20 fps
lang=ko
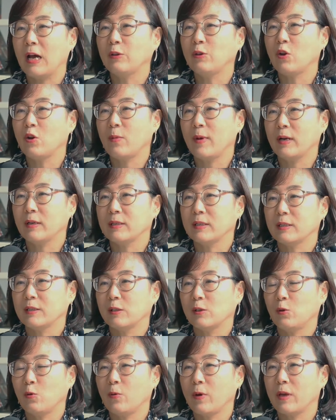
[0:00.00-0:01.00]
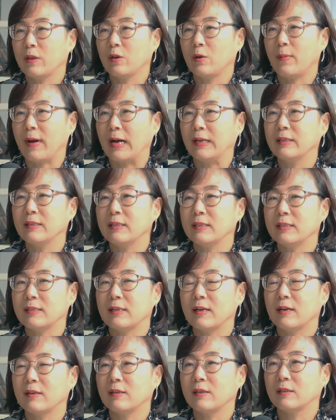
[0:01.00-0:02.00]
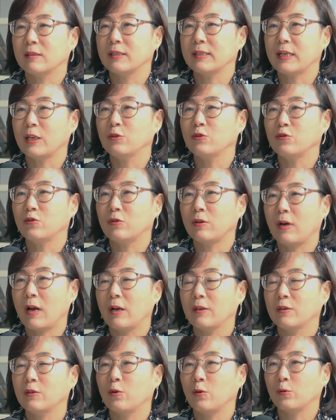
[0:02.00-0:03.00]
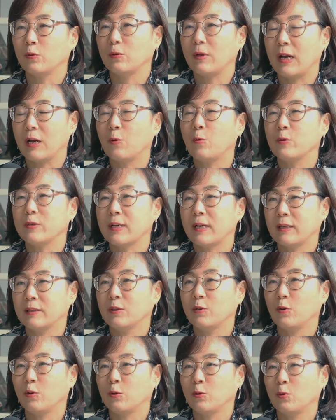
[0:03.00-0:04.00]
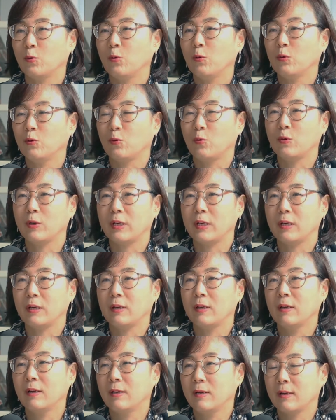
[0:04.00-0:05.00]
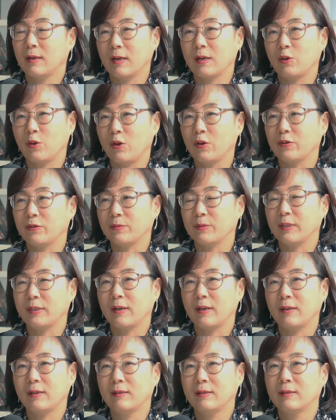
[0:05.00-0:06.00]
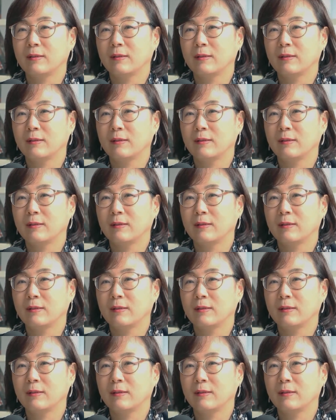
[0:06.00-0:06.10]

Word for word: 하드웨어 방식을 통해서 많은 시장을 그 창출을 하는 것, 하고자 하는 것도 동기가 되었습니다.